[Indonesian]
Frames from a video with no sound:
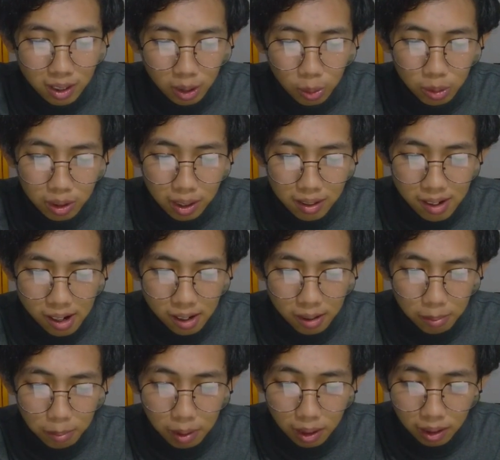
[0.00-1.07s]
takut ada
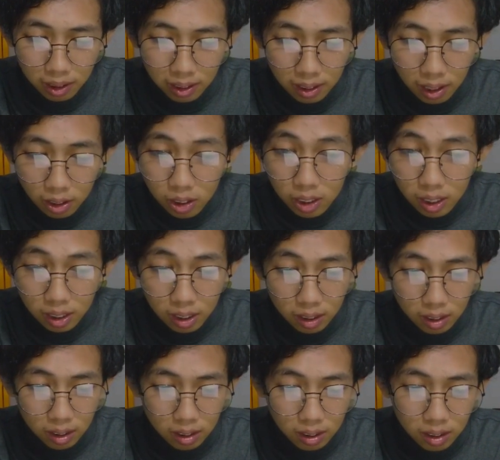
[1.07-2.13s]
maling aja
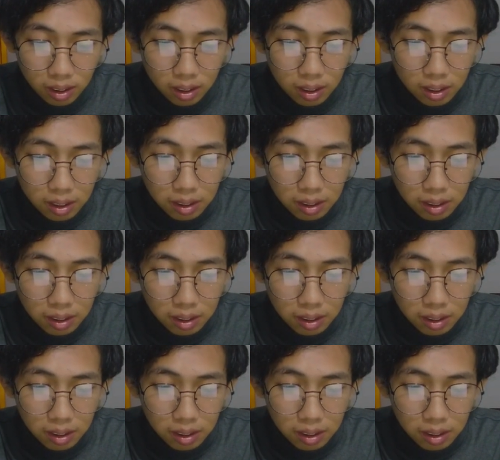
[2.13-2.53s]
katanya